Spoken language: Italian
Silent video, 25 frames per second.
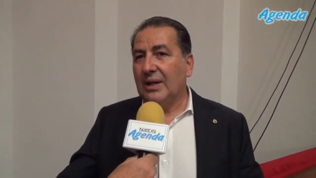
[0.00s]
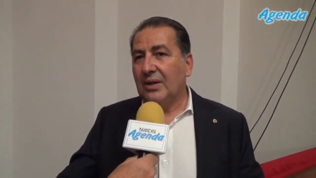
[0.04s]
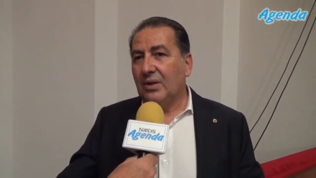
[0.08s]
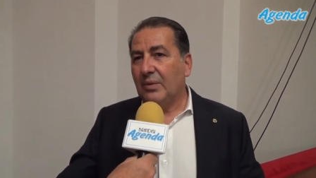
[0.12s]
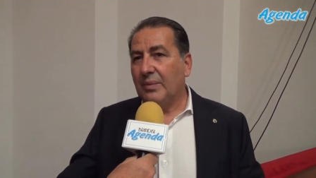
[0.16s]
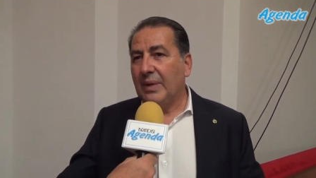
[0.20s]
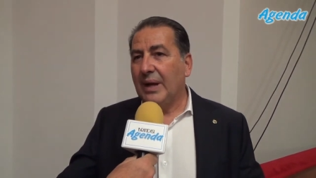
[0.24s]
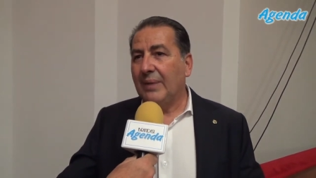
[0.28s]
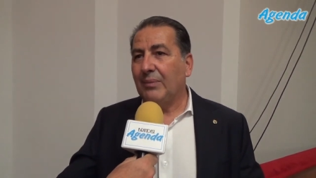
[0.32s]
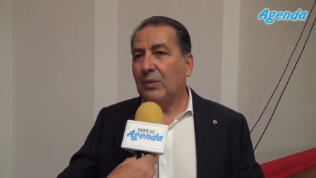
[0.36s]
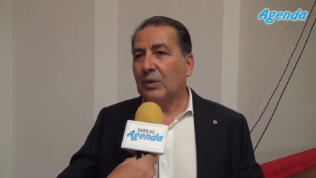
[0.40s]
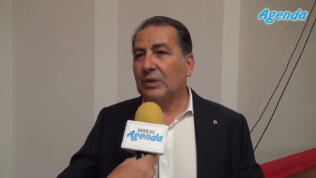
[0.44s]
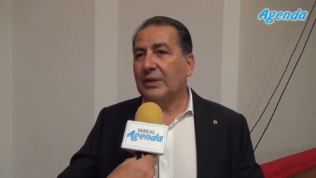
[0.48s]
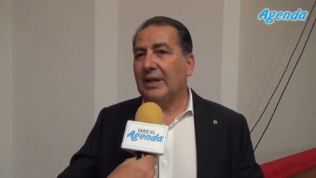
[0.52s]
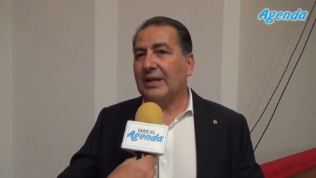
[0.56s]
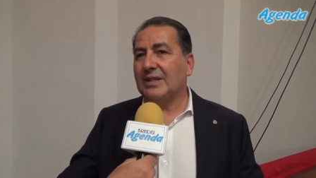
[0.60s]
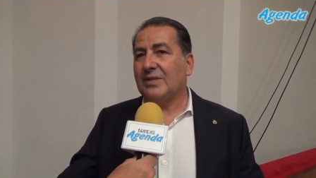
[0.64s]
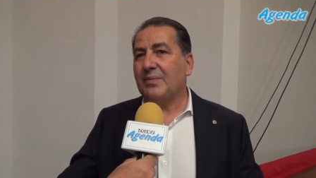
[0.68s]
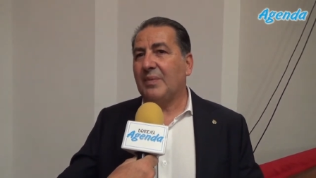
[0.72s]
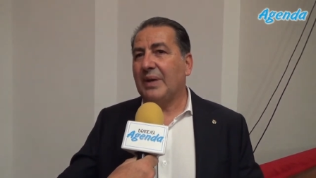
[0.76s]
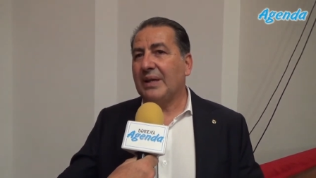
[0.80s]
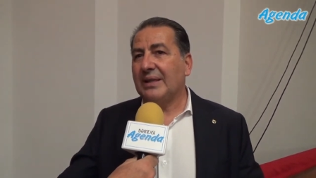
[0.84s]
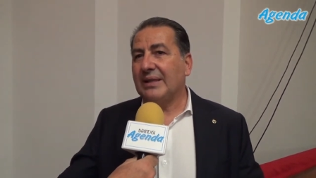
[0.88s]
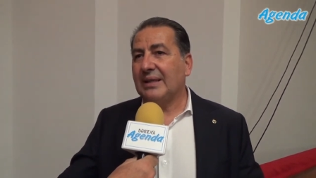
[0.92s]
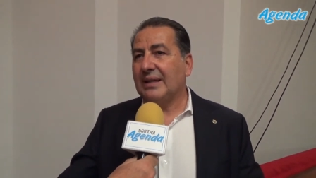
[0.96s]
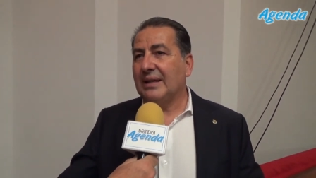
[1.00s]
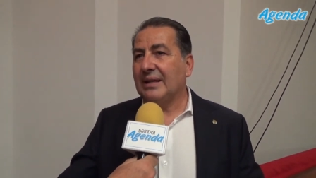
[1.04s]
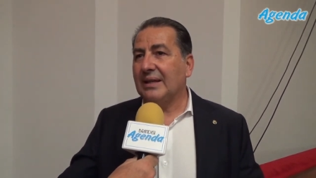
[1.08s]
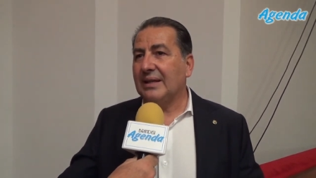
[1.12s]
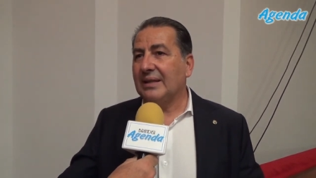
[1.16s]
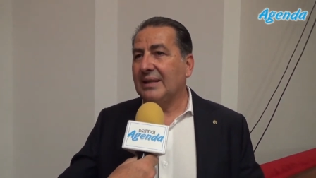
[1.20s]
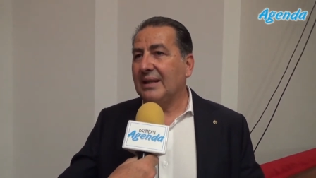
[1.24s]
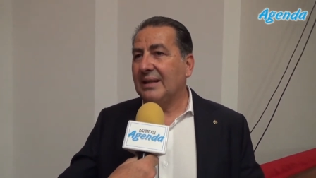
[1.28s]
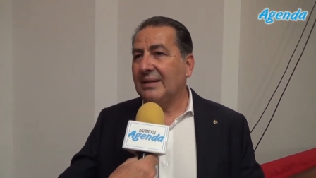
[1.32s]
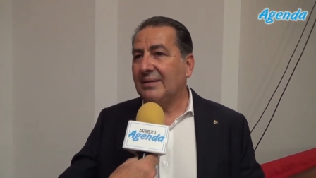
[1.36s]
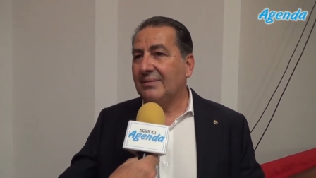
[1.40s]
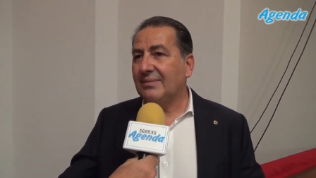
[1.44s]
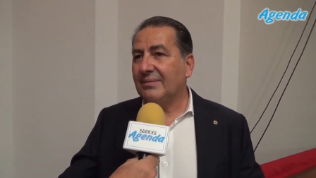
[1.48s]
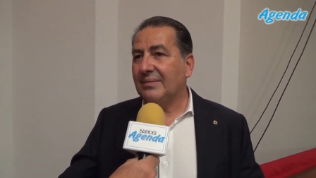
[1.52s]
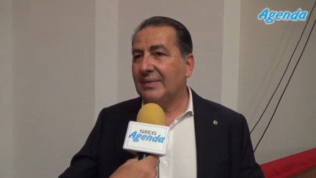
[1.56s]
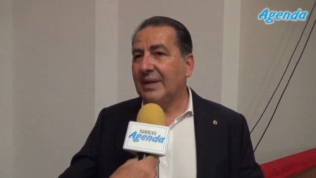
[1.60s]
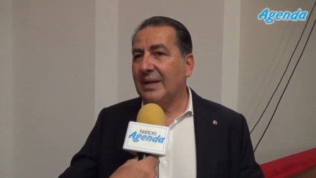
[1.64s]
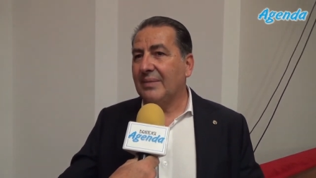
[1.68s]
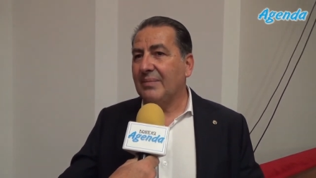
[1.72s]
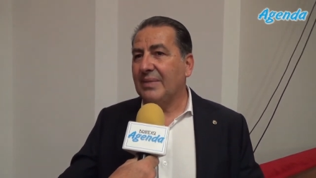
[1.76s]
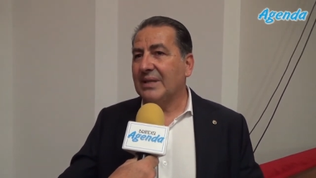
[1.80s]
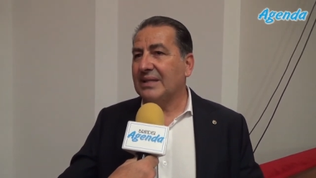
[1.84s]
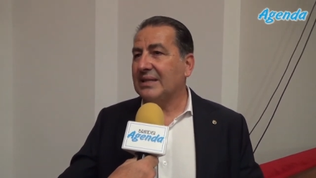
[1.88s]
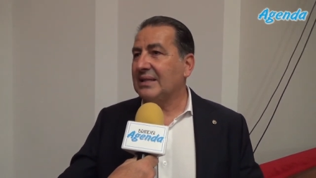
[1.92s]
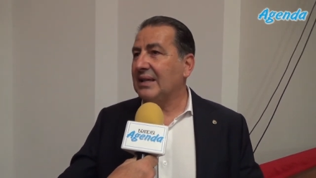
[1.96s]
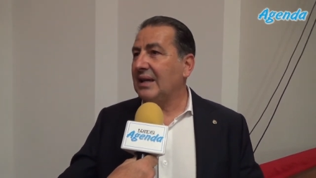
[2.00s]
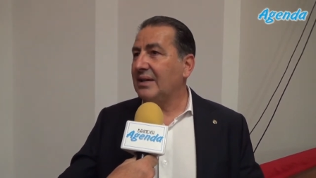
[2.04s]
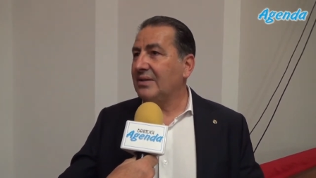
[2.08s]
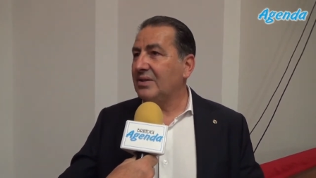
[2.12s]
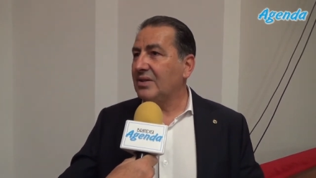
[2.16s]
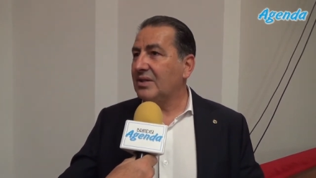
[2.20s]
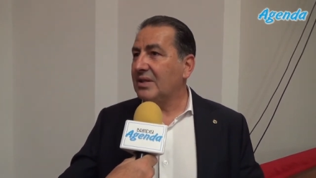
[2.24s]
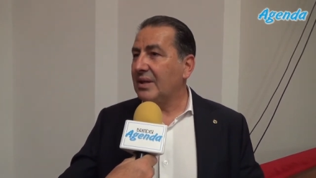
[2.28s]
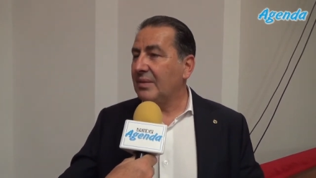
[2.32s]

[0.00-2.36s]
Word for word: dobbiamo trasmettere dei messaggi